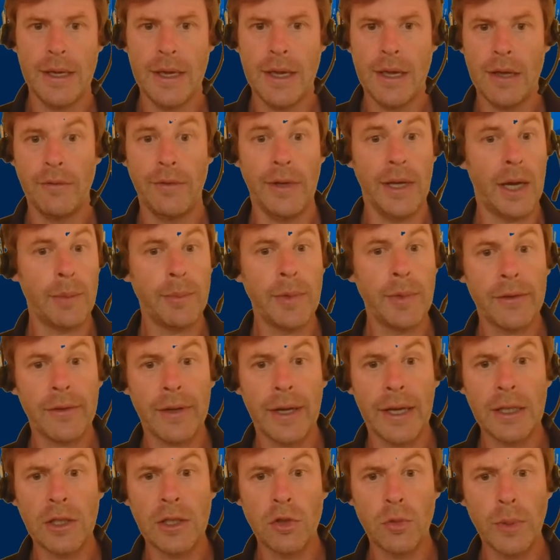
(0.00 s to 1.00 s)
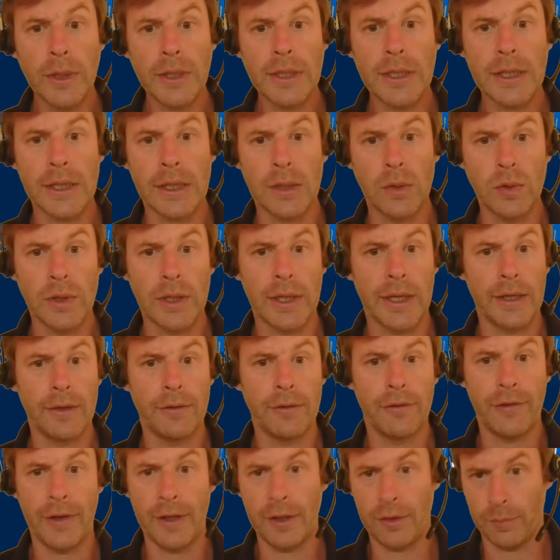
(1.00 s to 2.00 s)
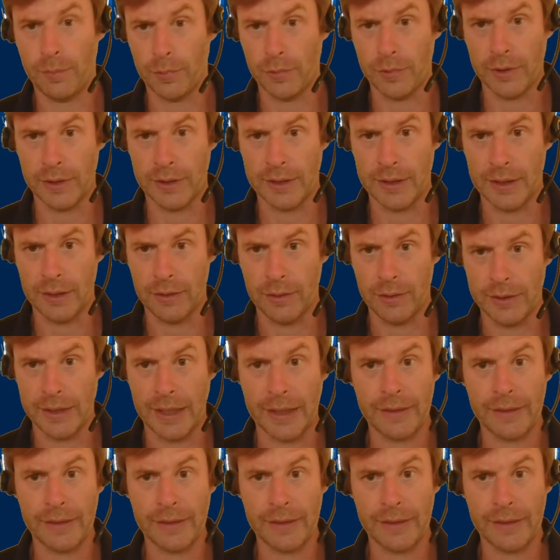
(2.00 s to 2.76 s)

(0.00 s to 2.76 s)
Wir haben jetzt einen Twitter- und einen Facebook-Account.